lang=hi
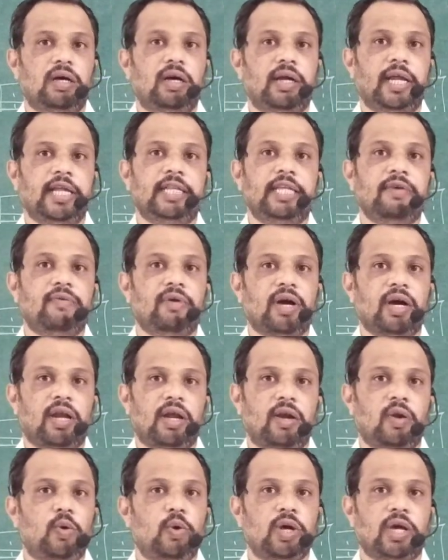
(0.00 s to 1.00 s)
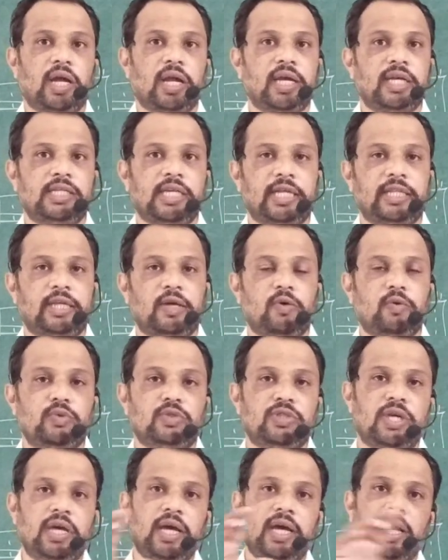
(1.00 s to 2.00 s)
रेती वगैरह लोड करके जाते हो
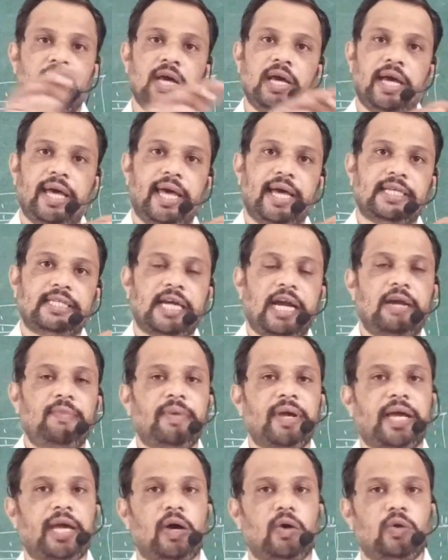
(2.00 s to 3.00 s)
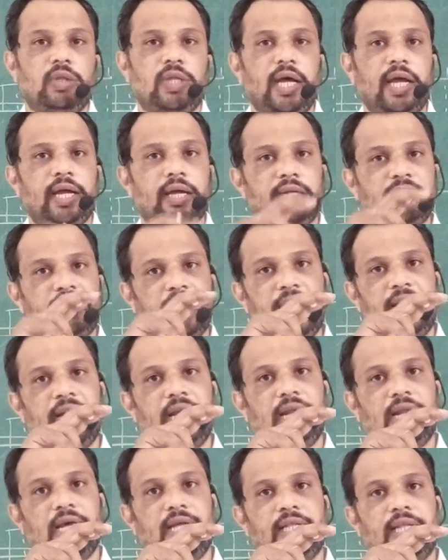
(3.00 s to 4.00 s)
उसके एक साइड में क्या होता है एक
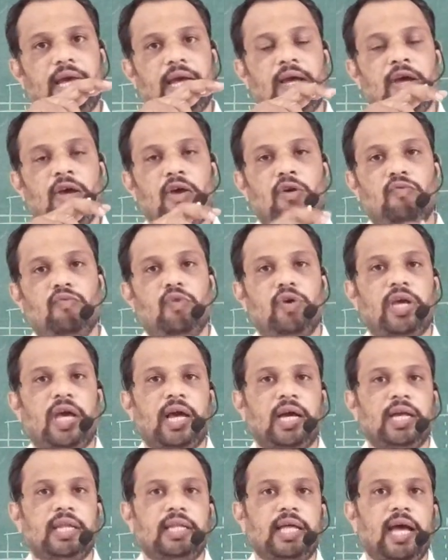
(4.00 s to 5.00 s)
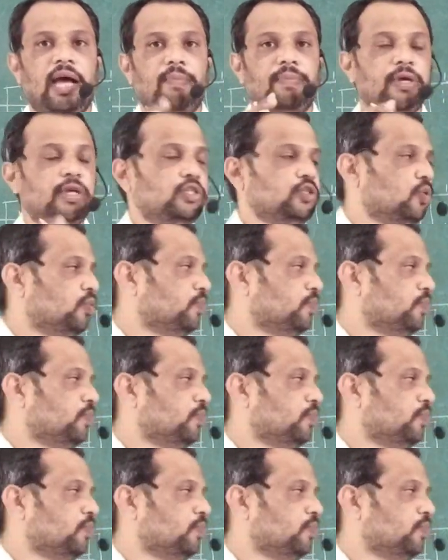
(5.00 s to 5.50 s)
सिलेंडर रहता है वो क्या करता है आपकी जो